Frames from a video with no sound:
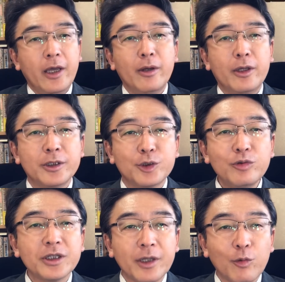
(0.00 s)
非常
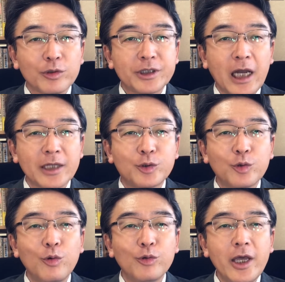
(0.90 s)
にですね、こう社
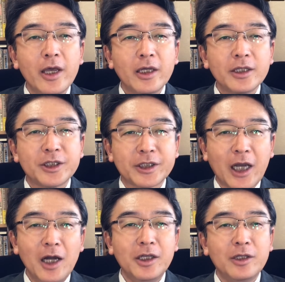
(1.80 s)
長をね
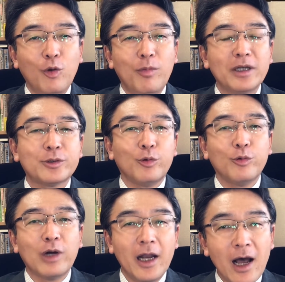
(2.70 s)
叱り飛ばすこと
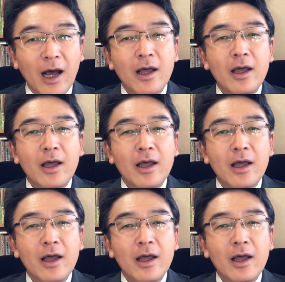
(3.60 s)
か